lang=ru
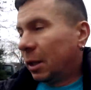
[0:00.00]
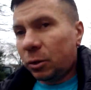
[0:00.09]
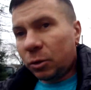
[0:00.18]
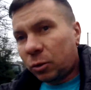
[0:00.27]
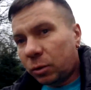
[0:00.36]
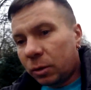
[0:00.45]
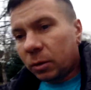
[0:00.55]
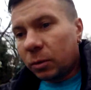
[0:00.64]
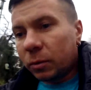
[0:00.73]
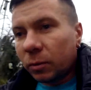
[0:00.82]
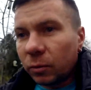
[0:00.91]
Еще чуть,
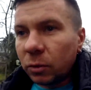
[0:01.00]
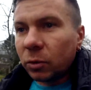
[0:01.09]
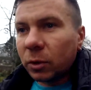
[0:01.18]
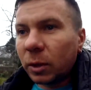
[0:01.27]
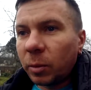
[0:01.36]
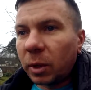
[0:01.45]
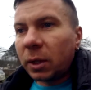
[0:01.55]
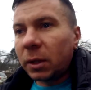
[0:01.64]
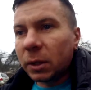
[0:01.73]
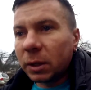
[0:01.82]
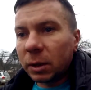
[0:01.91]
ну, воду уж набирал,
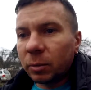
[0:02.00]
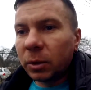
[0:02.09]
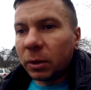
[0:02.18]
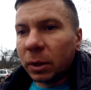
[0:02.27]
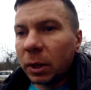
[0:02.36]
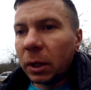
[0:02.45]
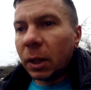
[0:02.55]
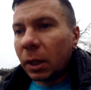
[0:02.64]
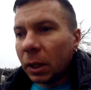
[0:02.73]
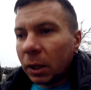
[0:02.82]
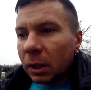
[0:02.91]
забыл.
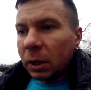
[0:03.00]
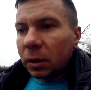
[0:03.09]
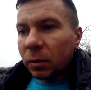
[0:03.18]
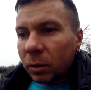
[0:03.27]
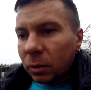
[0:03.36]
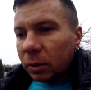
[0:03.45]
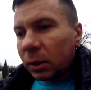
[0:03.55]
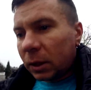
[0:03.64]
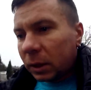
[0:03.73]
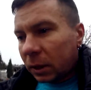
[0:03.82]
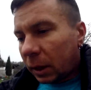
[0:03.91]
Надо ведро
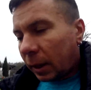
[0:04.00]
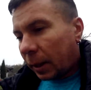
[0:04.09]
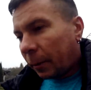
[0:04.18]
занести.